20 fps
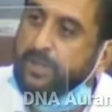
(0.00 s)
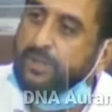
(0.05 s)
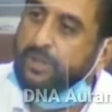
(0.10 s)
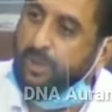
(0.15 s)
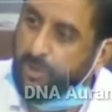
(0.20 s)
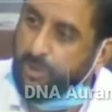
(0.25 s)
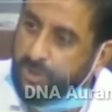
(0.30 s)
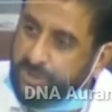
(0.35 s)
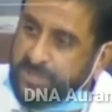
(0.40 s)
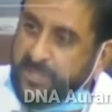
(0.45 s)
तो
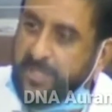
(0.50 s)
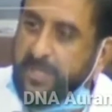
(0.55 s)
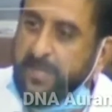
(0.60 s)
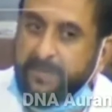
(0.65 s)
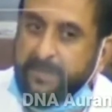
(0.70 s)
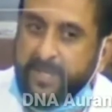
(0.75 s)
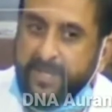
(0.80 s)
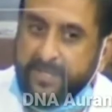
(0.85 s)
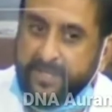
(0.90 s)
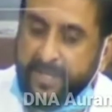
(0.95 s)
उस
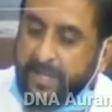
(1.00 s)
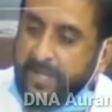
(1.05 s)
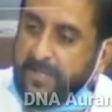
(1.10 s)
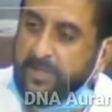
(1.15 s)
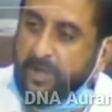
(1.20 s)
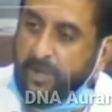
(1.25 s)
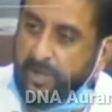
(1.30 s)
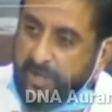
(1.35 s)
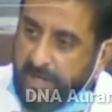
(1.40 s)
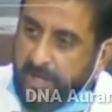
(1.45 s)
स्कीम के
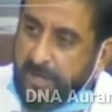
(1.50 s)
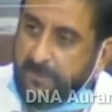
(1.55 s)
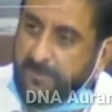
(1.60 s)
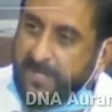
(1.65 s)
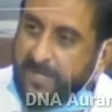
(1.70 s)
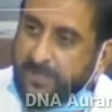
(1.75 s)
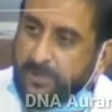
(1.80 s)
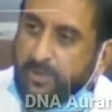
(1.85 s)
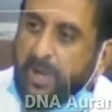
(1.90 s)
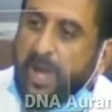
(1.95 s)
तहत
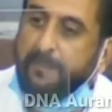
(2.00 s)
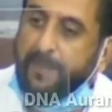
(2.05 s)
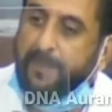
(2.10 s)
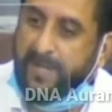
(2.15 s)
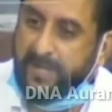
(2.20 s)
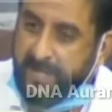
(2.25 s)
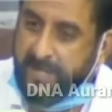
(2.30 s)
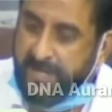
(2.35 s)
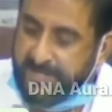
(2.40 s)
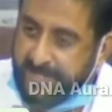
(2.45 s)
औरंगाबाद को आप
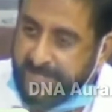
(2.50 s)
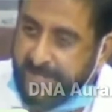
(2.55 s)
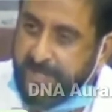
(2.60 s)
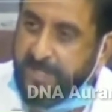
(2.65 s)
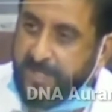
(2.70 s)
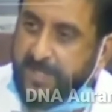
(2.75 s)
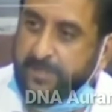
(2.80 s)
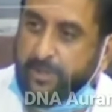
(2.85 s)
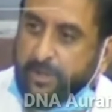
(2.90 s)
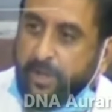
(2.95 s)
एक केस
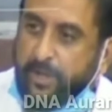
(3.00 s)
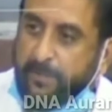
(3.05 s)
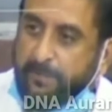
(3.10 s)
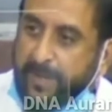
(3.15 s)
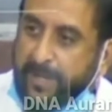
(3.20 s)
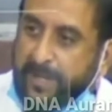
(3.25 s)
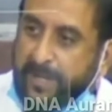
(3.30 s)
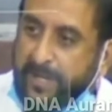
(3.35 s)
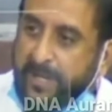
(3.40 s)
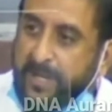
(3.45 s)
स्टडी के तौर
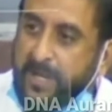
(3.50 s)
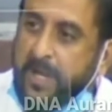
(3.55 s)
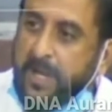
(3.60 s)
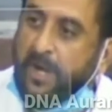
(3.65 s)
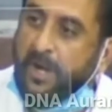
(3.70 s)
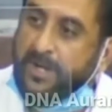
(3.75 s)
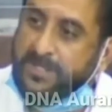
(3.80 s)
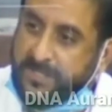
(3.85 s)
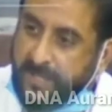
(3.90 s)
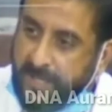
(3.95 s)
पर ले
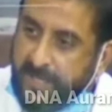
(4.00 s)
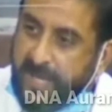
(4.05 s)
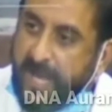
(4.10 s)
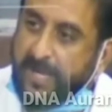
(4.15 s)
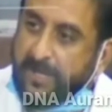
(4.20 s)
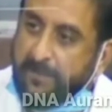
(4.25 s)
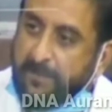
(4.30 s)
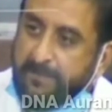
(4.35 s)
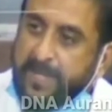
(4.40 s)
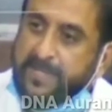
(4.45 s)
और
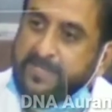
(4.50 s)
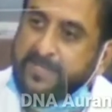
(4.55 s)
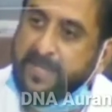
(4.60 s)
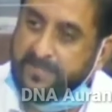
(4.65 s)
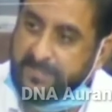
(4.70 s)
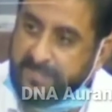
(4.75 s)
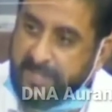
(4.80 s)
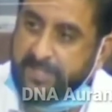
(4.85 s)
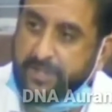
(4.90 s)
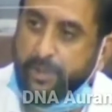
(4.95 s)
सरकार अपना
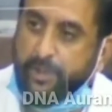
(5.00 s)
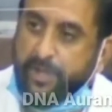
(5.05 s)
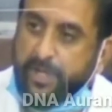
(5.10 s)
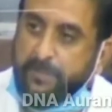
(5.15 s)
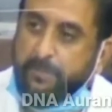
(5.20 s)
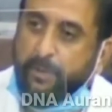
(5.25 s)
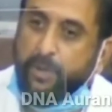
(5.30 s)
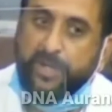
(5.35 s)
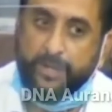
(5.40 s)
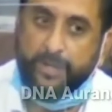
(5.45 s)
सक्सेस स्टोरी
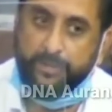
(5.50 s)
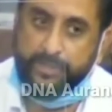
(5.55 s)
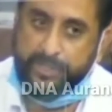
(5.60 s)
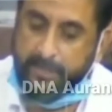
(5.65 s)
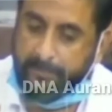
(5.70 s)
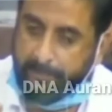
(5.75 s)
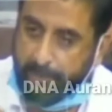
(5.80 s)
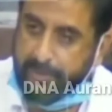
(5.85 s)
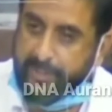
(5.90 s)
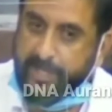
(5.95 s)
बोलकर
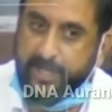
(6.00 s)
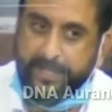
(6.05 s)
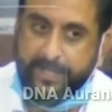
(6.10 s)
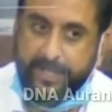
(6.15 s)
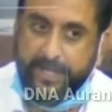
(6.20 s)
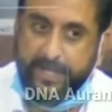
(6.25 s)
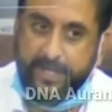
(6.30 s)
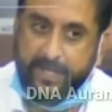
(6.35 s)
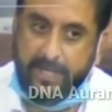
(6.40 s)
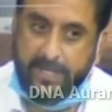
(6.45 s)
उसे प्रोजेक्ट
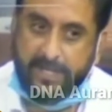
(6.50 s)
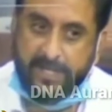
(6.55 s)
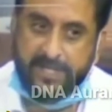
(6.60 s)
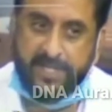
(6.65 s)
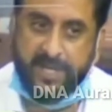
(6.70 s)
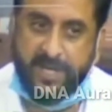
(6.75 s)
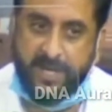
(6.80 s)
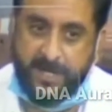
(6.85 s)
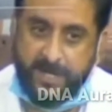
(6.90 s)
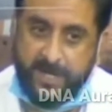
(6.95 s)
करे कि किस
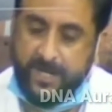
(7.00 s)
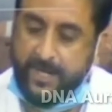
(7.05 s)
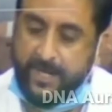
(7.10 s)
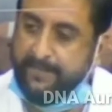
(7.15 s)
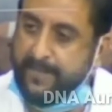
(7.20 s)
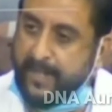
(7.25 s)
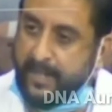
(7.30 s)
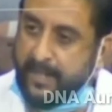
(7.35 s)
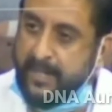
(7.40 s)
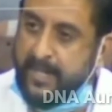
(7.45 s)
शहर के
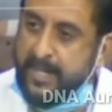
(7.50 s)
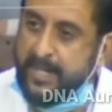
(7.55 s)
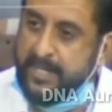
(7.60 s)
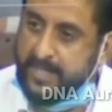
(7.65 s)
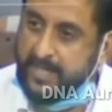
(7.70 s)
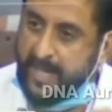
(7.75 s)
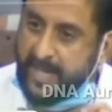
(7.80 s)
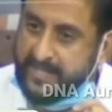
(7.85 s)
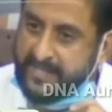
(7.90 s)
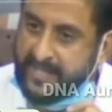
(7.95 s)
अंदर
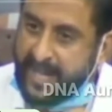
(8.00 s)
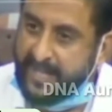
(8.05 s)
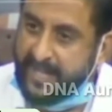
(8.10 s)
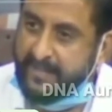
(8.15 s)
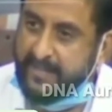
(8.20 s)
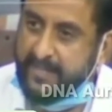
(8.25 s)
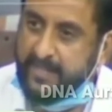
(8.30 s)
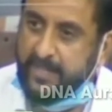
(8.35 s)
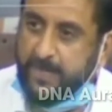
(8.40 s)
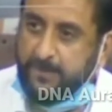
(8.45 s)
जहां सात
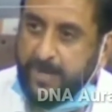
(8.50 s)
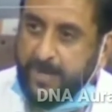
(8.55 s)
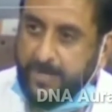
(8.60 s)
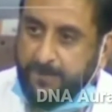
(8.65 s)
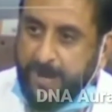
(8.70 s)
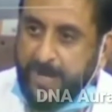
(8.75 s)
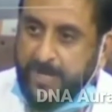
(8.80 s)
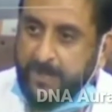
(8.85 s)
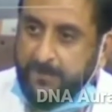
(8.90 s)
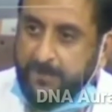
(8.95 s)
दिन के बाद
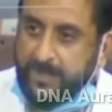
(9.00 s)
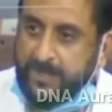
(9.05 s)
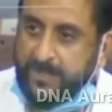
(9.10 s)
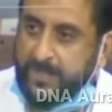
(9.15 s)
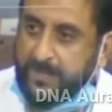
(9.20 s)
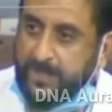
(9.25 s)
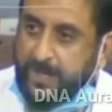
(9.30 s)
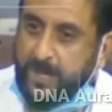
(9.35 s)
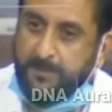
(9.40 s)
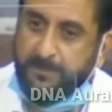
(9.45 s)
पानी
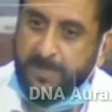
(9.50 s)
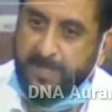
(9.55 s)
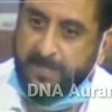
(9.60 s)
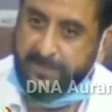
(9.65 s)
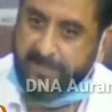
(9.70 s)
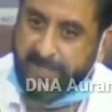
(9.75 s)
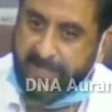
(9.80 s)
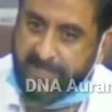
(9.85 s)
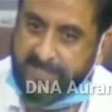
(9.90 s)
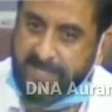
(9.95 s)
मिलता था हमने
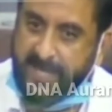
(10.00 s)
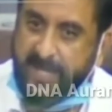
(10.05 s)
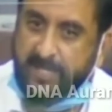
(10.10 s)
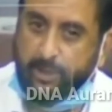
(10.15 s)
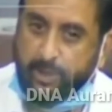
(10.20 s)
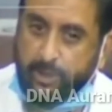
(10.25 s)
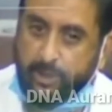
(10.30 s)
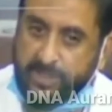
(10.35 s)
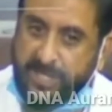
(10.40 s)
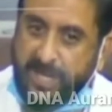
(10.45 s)
डेढ़ साल
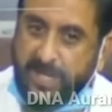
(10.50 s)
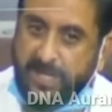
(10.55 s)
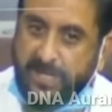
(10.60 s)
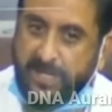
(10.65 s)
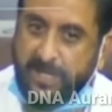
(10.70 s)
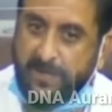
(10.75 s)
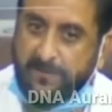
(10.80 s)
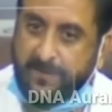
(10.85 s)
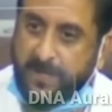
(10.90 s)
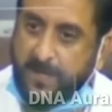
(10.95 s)
दो साल
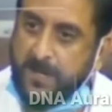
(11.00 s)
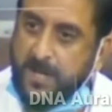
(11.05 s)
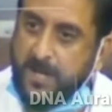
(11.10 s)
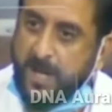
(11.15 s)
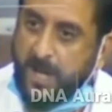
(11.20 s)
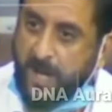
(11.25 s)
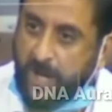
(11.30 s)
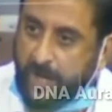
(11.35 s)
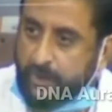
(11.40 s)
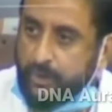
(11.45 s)
के अंदर
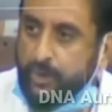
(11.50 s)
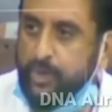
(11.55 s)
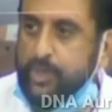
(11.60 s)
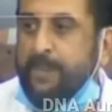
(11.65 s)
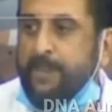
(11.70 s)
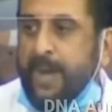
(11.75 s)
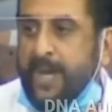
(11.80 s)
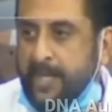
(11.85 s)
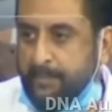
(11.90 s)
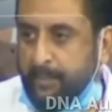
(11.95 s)
हर रोज
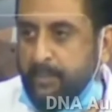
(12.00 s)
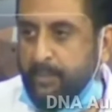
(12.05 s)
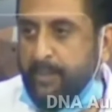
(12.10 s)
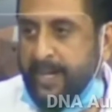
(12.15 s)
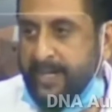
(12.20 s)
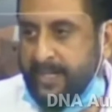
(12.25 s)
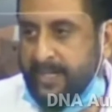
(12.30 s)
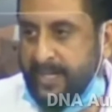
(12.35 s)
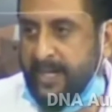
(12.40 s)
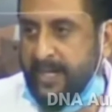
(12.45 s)
पानी
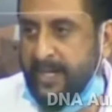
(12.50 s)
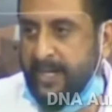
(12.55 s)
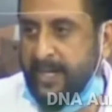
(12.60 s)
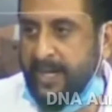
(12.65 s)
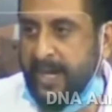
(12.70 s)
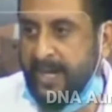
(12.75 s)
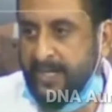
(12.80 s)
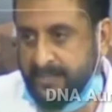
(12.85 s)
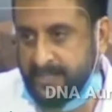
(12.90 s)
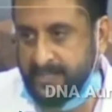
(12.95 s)
प्रोवाइड करने
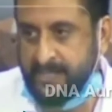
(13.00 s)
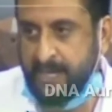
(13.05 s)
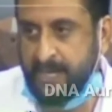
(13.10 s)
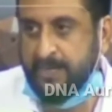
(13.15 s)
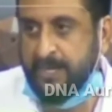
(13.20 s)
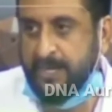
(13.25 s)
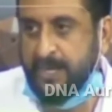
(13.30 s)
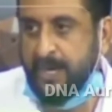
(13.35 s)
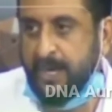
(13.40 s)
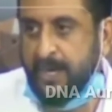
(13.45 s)
का इंतजाम
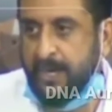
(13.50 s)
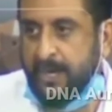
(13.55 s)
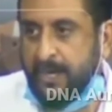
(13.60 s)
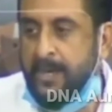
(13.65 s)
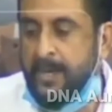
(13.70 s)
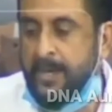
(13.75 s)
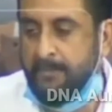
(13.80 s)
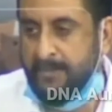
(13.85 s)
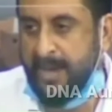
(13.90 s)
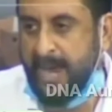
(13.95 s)
किया है
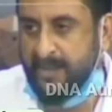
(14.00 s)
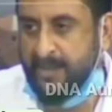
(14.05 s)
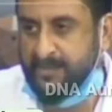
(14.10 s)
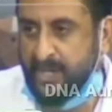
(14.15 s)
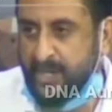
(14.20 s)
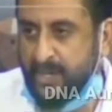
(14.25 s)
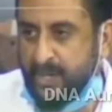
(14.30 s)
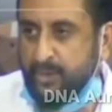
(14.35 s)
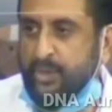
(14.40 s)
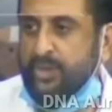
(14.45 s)
मैं
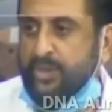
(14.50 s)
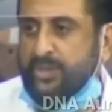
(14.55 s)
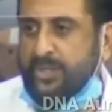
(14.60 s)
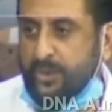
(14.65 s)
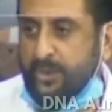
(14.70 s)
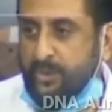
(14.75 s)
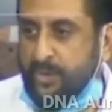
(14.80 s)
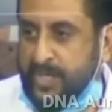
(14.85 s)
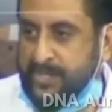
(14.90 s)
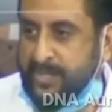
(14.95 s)
आपसे अनुरोध
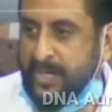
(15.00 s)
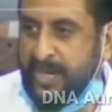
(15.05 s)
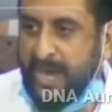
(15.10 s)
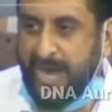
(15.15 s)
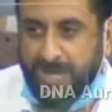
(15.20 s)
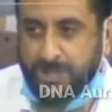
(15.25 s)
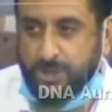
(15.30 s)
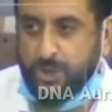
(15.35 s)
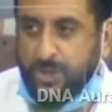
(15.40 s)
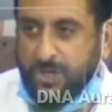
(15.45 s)
करूंगा सर
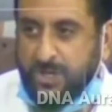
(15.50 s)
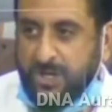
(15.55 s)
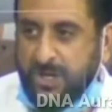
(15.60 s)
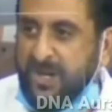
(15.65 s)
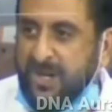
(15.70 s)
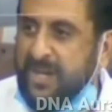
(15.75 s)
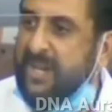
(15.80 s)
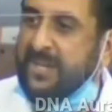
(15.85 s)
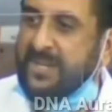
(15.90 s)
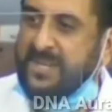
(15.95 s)
हाथ
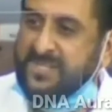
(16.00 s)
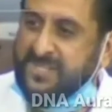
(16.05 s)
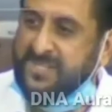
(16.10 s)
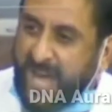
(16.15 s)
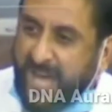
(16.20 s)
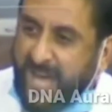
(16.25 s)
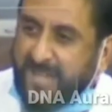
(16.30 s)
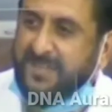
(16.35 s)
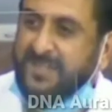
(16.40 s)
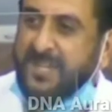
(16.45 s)
जोड़कर कि
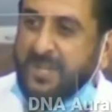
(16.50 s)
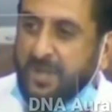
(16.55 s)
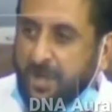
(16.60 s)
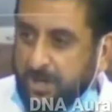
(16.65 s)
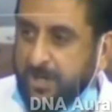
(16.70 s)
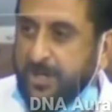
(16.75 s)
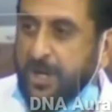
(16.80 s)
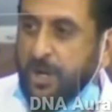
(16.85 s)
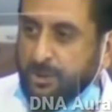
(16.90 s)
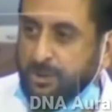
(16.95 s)
सात दिन
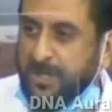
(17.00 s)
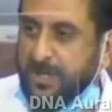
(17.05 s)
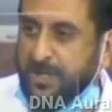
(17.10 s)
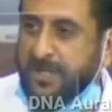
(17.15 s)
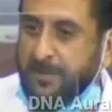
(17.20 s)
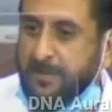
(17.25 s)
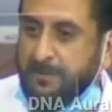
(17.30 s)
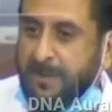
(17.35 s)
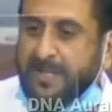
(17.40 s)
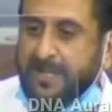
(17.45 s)
और नौ दिन
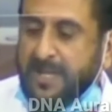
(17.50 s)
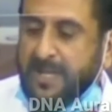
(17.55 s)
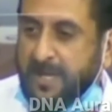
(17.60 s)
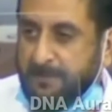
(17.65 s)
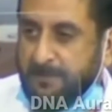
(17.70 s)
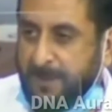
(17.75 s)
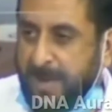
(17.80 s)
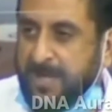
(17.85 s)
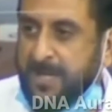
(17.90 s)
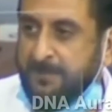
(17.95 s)
के बाद अगर
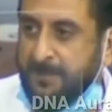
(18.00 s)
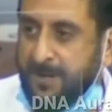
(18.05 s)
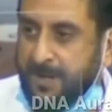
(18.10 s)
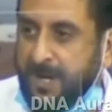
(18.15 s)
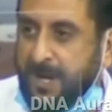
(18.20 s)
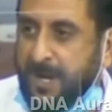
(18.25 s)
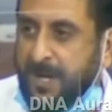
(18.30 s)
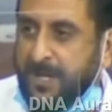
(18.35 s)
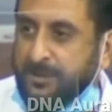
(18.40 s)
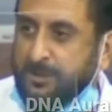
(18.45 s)
पानी मिल
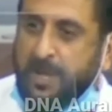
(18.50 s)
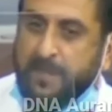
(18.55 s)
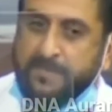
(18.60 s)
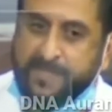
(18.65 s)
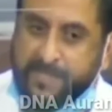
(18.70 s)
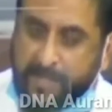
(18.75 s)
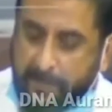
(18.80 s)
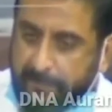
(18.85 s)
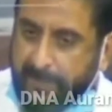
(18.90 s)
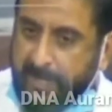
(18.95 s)
रहा है तो हम
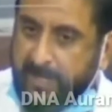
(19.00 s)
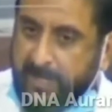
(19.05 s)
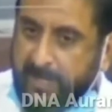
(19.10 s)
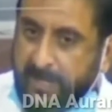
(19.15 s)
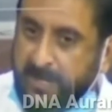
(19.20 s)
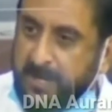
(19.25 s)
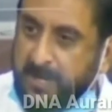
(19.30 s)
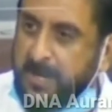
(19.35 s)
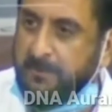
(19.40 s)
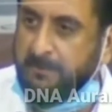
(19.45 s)
सबके
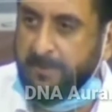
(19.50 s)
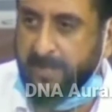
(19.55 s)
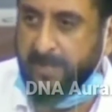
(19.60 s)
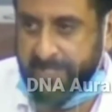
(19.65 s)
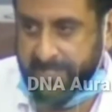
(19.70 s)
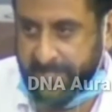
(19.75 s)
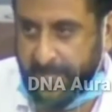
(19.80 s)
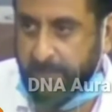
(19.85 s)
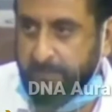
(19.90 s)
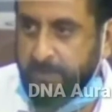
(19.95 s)
लिए
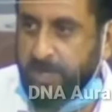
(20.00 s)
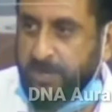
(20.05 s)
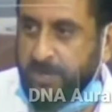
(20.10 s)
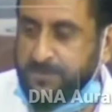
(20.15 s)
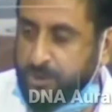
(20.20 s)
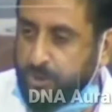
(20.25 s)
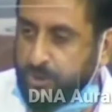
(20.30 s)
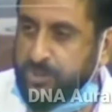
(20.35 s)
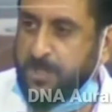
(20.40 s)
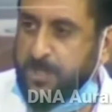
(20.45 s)
बड़े शर्म और
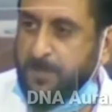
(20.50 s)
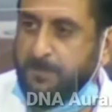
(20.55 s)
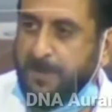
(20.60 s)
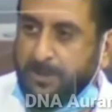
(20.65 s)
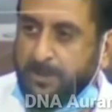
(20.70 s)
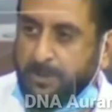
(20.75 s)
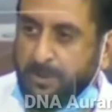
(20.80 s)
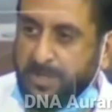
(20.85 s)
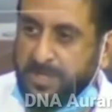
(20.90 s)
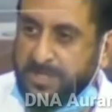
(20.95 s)
अफसोस की
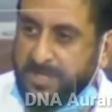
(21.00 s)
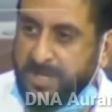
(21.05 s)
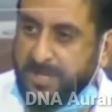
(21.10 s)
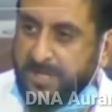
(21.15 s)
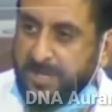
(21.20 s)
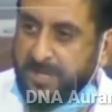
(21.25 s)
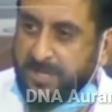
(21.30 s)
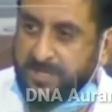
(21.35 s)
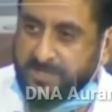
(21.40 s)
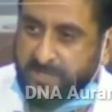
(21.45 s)
बात होनी
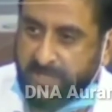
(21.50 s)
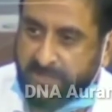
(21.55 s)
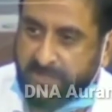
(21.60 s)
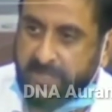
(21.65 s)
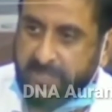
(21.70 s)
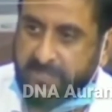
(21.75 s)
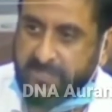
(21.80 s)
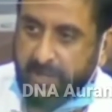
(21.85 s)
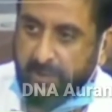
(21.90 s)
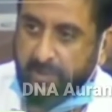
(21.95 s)
चाहिए कि
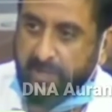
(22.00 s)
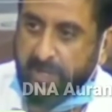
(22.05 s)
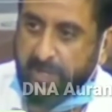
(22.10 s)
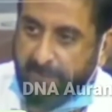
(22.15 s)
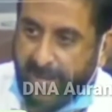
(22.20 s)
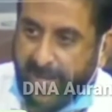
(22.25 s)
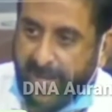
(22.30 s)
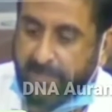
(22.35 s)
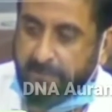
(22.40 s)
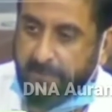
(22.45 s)
सत्तर सालों के
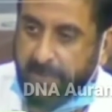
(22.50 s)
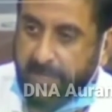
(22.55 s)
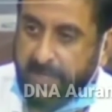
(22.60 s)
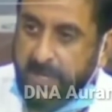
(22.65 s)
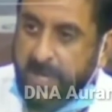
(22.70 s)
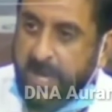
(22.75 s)
बाद भी